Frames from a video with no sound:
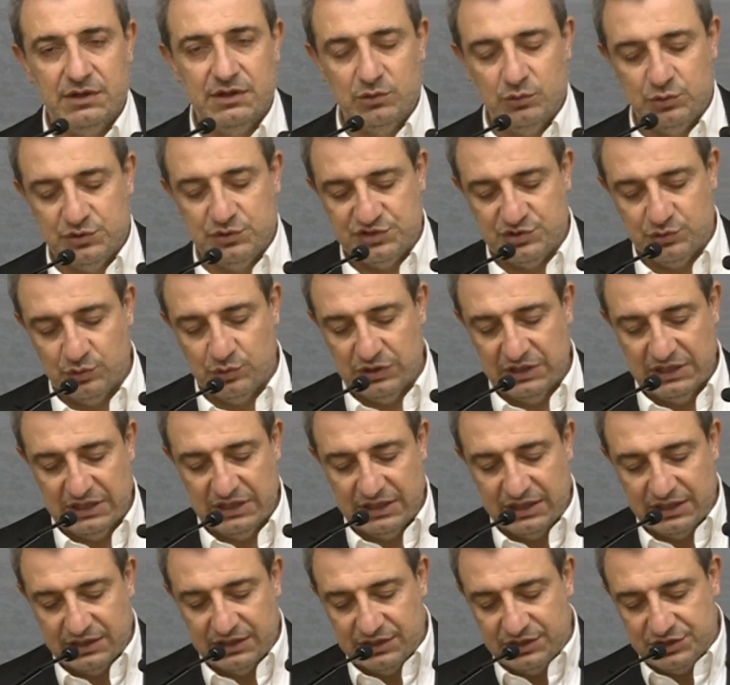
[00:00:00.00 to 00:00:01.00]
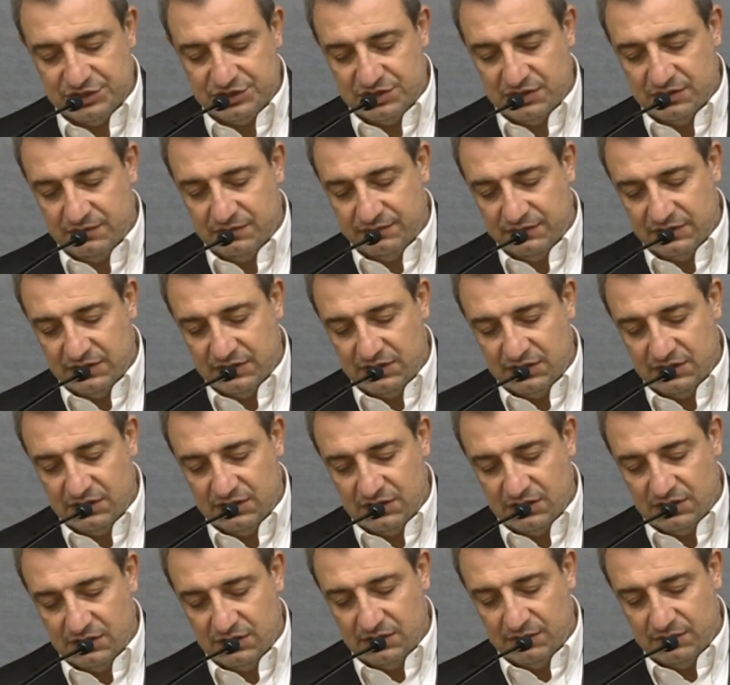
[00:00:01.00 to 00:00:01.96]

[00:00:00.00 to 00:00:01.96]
الوصول إلى نتيجة في